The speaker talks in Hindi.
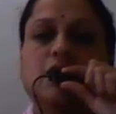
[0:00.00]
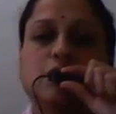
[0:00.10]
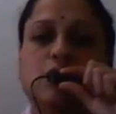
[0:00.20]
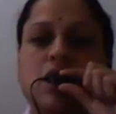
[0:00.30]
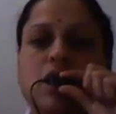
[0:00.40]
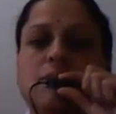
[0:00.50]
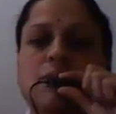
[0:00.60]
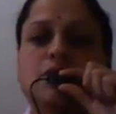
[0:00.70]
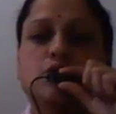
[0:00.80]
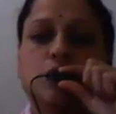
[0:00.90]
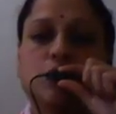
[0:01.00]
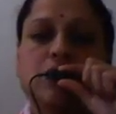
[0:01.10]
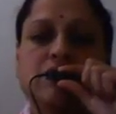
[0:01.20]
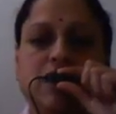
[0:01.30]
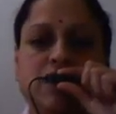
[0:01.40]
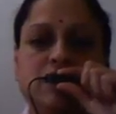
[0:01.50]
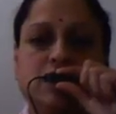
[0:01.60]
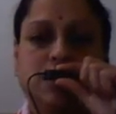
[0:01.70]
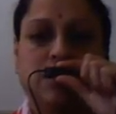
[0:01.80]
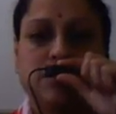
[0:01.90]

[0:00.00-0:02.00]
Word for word: तो यहाँ पे जो भी फाइनेंशियल